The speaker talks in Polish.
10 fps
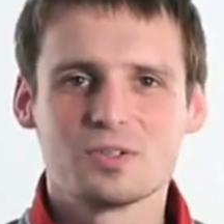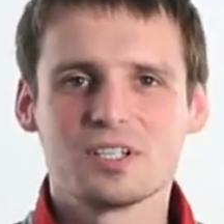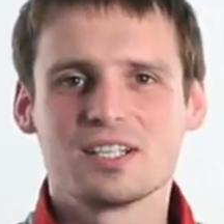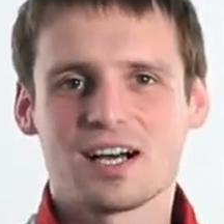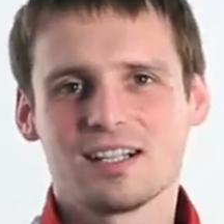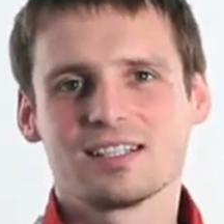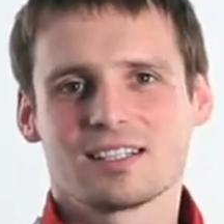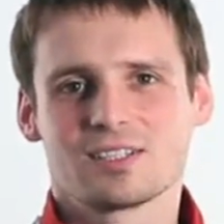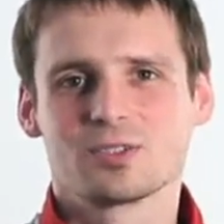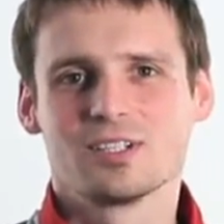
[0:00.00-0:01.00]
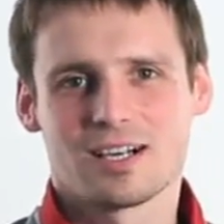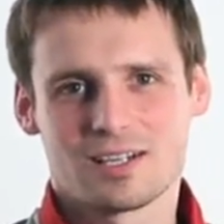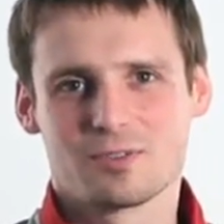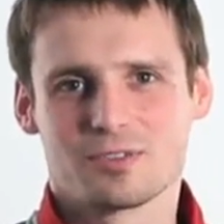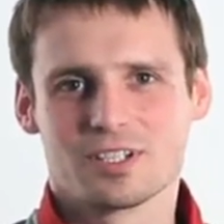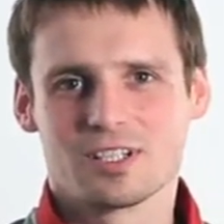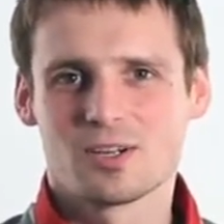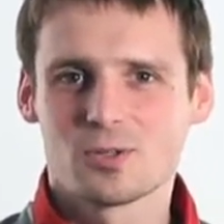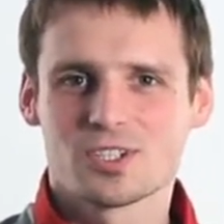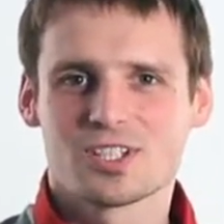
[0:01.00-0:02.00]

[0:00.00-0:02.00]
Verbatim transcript: idealny na trudne hakówki. Dla ludzi,